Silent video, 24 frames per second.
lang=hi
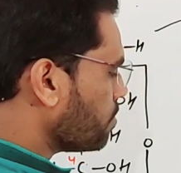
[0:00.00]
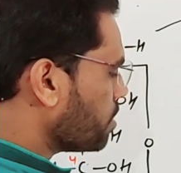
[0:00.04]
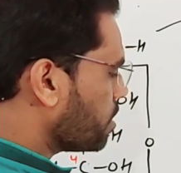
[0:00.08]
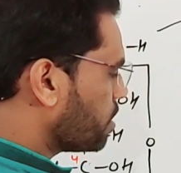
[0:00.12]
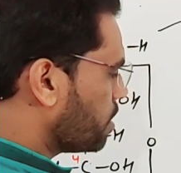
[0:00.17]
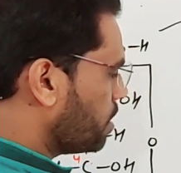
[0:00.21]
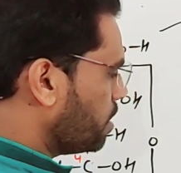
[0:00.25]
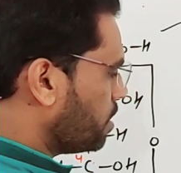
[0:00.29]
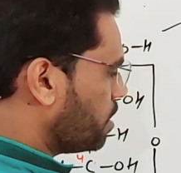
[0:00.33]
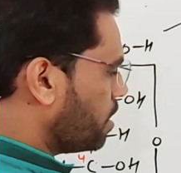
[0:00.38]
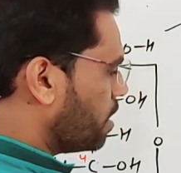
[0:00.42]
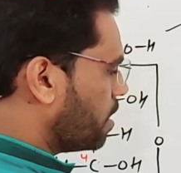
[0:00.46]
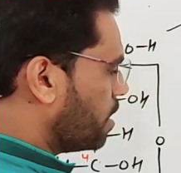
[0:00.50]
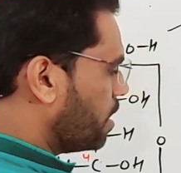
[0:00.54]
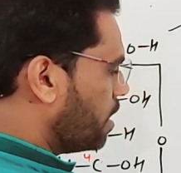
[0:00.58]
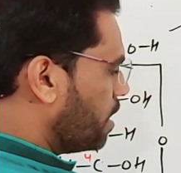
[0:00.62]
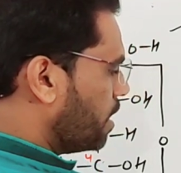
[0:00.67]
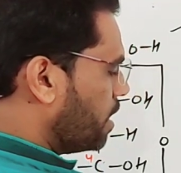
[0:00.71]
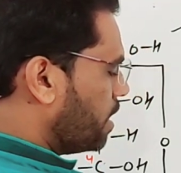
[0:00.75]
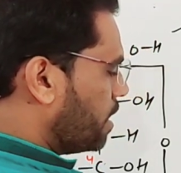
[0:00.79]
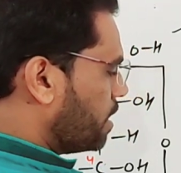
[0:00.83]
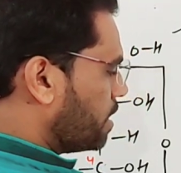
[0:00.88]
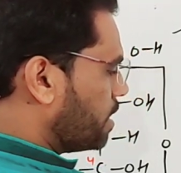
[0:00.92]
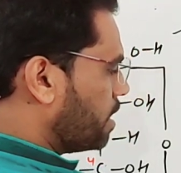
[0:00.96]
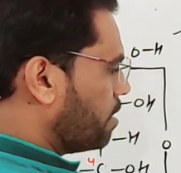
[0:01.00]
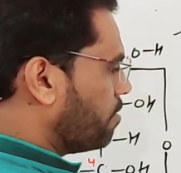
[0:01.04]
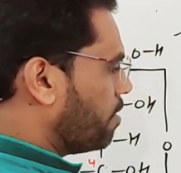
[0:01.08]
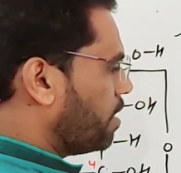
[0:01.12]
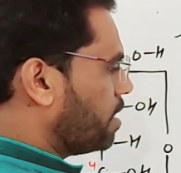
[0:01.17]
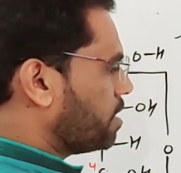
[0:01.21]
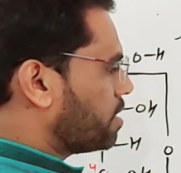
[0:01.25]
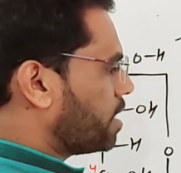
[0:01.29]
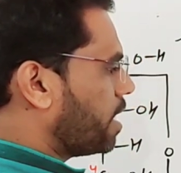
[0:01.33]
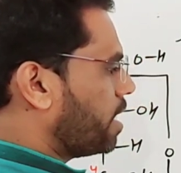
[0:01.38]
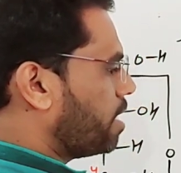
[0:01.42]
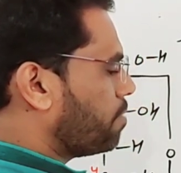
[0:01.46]
ठीक है ये वाली
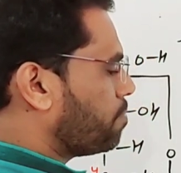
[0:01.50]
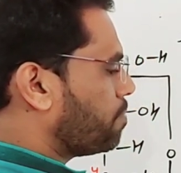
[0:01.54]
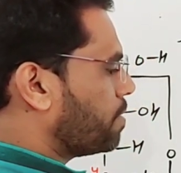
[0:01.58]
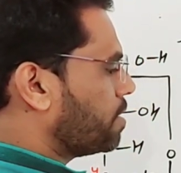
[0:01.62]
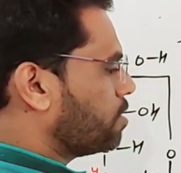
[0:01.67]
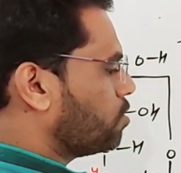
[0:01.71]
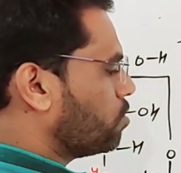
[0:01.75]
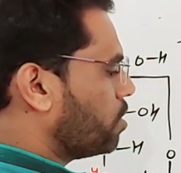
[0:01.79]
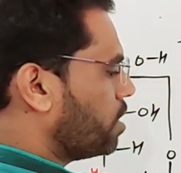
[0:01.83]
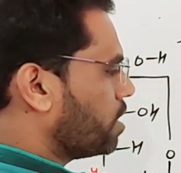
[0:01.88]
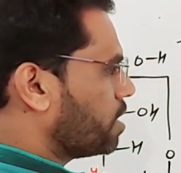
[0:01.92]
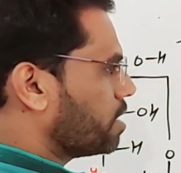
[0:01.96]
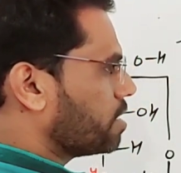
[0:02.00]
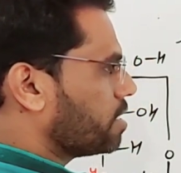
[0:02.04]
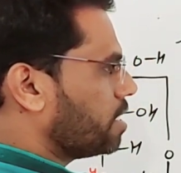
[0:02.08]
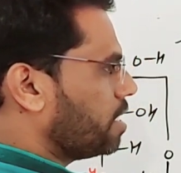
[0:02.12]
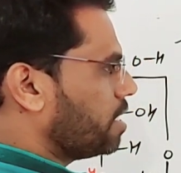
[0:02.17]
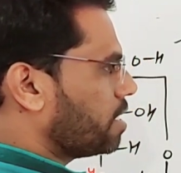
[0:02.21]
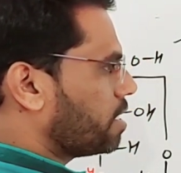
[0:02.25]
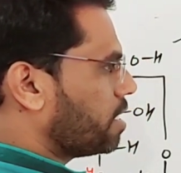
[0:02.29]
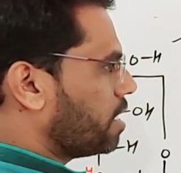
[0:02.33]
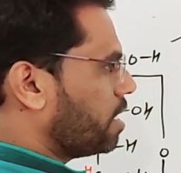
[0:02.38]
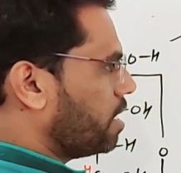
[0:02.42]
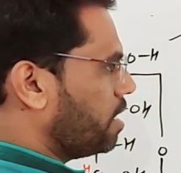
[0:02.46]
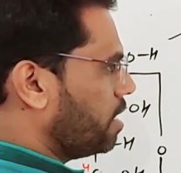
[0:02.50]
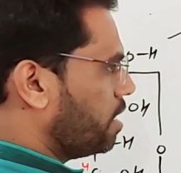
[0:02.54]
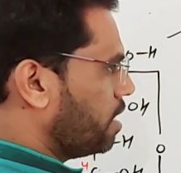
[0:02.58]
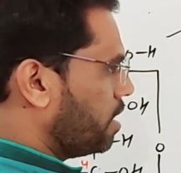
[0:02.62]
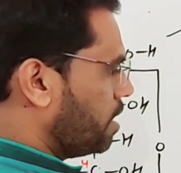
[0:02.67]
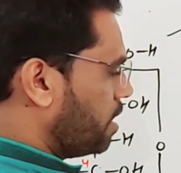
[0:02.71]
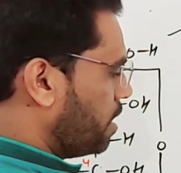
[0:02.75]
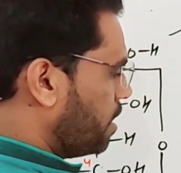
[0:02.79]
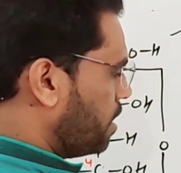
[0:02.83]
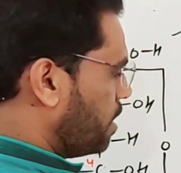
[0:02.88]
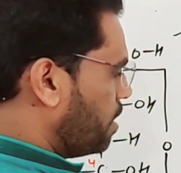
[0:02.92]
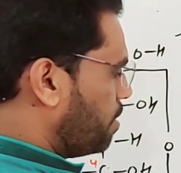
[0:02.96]
साइड अपन जो है किधर लिख रहे
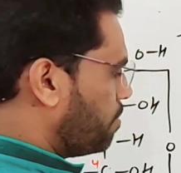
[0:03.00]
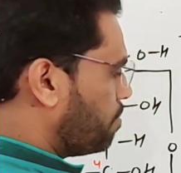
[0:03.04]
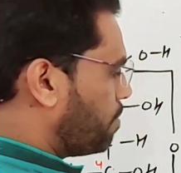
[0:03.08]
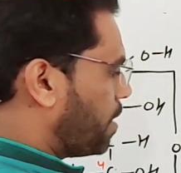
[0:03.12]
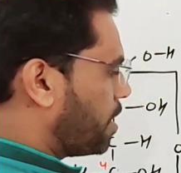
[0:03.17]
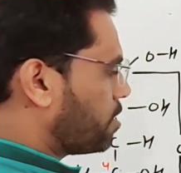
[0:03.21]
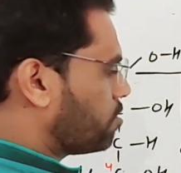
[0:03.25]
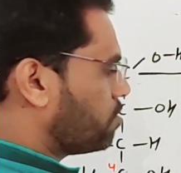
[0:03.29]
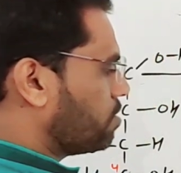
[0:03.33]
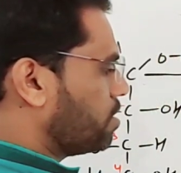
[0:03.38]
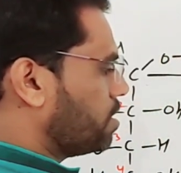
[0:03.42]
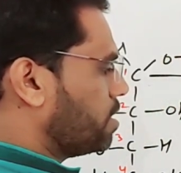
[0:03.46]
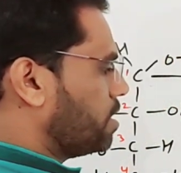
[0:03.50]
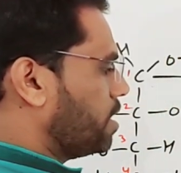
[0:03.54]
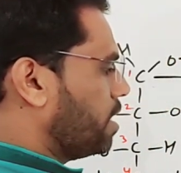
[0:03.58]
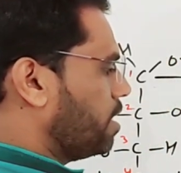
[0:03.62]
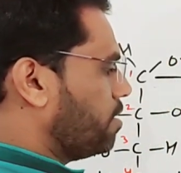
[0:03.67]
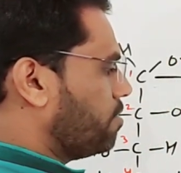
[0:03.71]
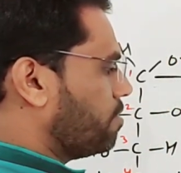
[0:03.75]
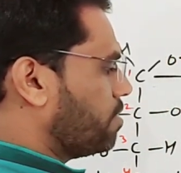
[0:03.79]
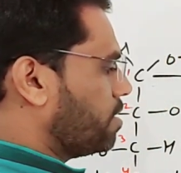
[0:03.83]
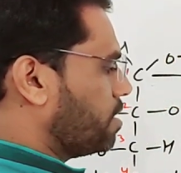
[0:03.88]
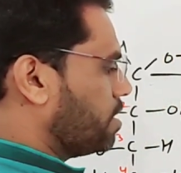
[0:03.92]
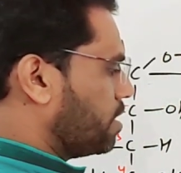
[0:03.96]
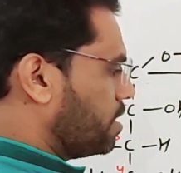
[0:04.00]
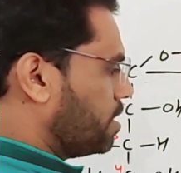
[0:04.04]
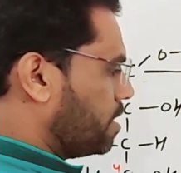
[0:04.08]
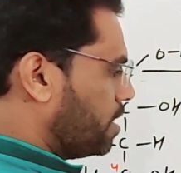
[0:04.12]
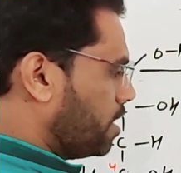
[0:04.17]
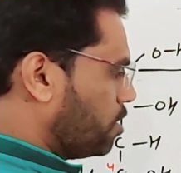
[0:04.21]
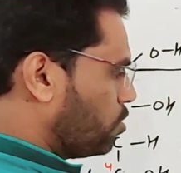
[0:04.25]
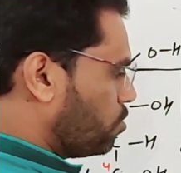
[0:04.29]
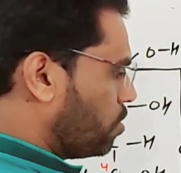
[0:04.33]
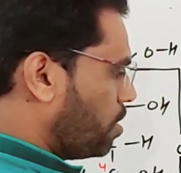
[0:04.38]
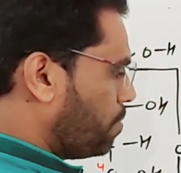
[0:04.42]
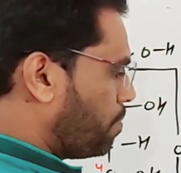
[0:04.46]
हैं पांच ये ये
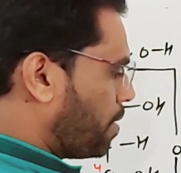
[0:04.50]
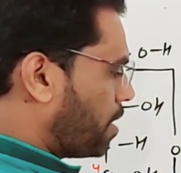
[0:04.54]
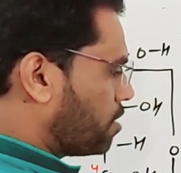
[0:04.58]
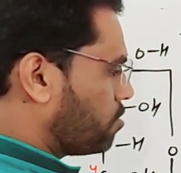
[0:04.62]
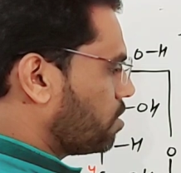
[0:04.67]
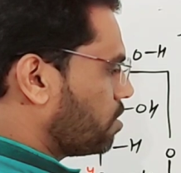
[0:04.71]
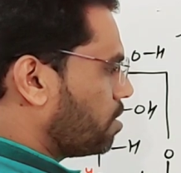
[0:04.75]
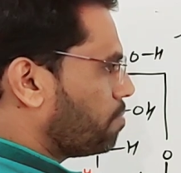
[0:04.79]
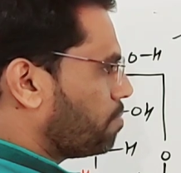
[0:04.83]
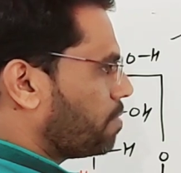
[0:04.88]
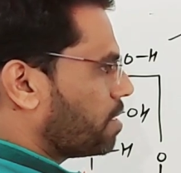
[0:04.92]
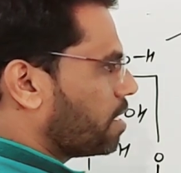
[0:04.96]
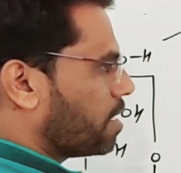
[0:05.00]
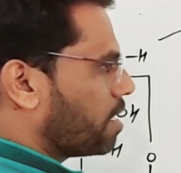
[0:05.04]
जो है पांचवा नंबर का